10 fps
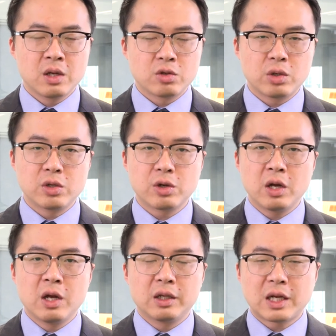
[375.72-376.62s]
所以说，
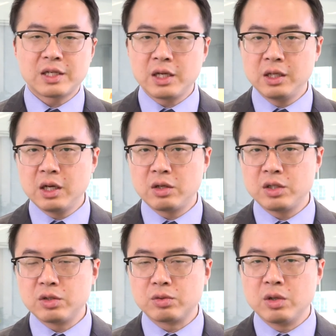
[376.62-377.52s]
大家一定要
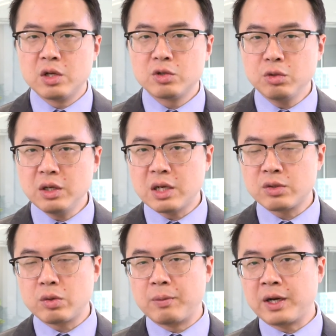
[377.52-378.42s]
记住，虽
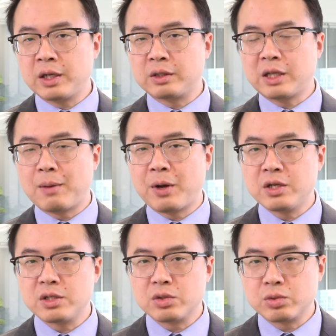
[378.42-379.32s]
然说我们看到大
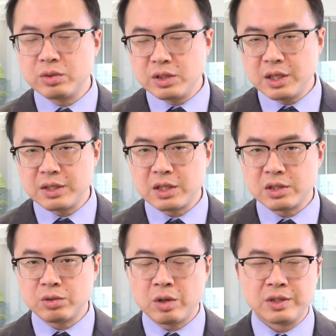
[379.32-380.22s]
盘指数现在
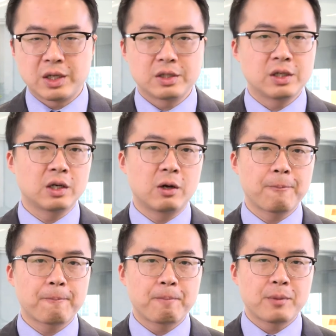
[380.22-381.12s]
是创下了新高，
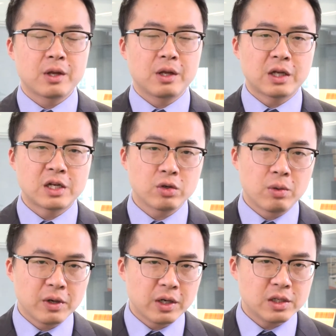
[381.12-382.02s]
但是
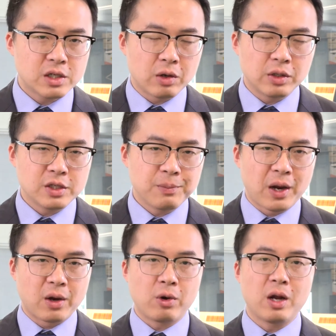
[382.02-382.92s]
我们可以找那些
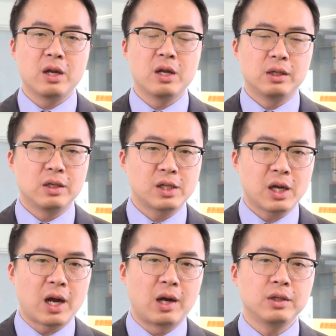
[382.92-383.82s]
板块、那些
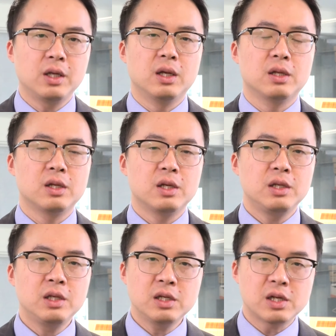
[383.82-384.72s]
行业，
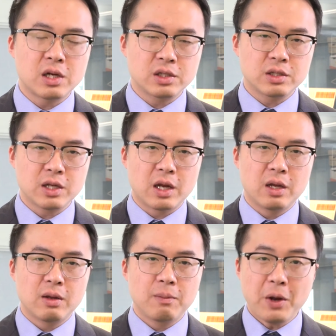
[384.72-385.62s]
依然是在
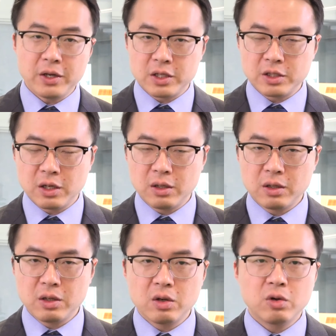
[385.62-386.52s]
半年前
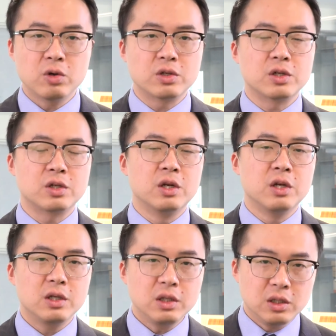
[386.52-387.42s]
或者是
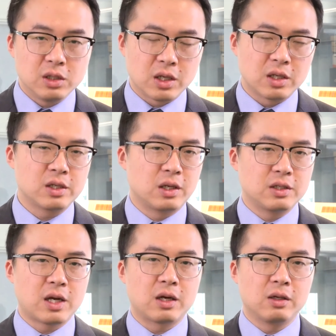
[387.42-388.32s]
一年前的
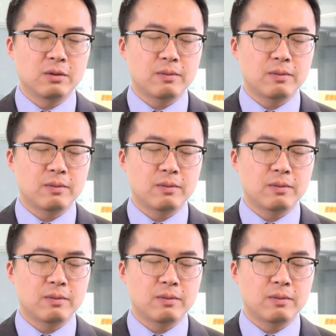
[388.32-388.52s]
价格。